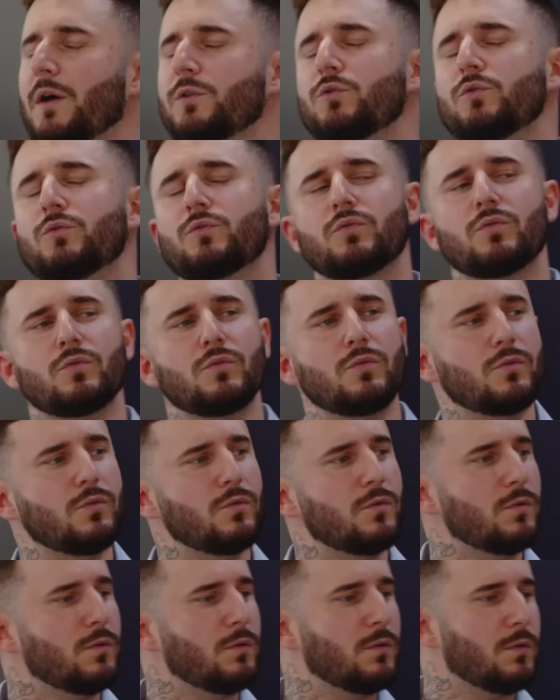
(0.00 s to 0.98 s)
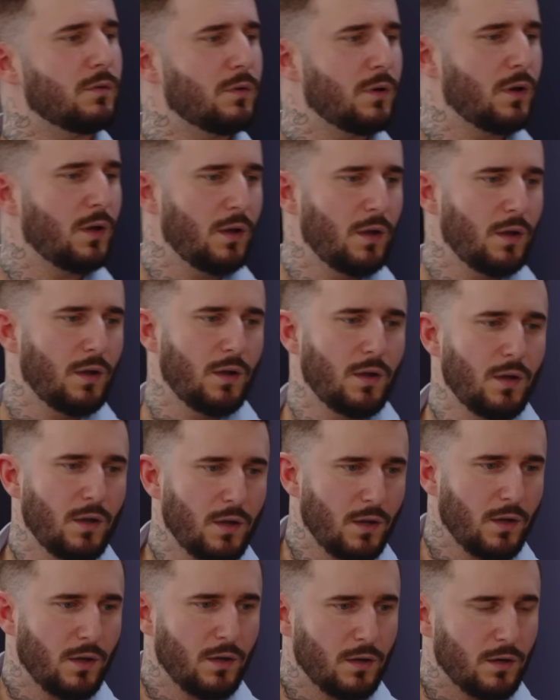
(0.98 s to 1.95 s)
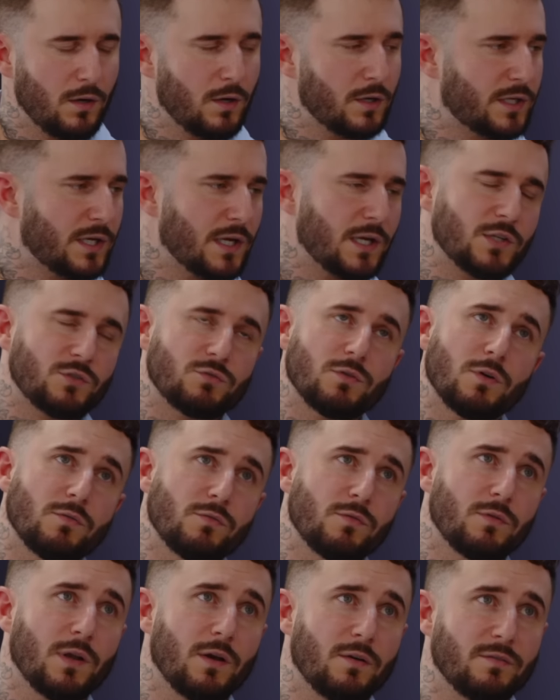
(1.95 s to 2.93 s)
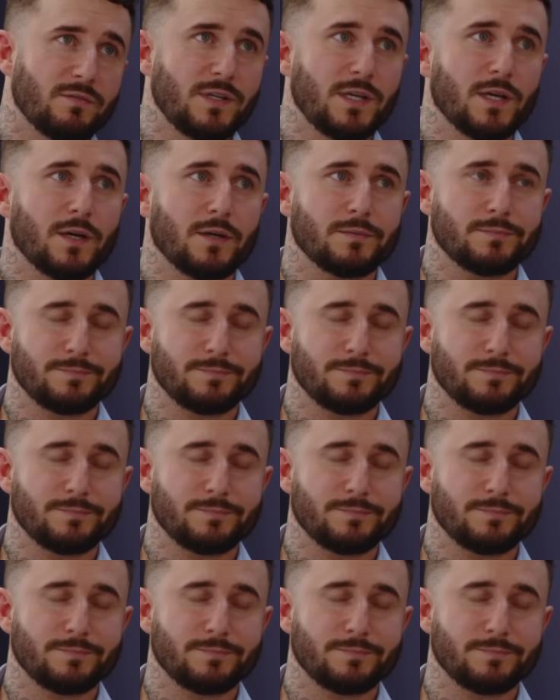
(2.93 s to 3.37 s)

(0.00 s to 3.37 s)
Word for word: du tout Ok, je vois où vous voulez en venir.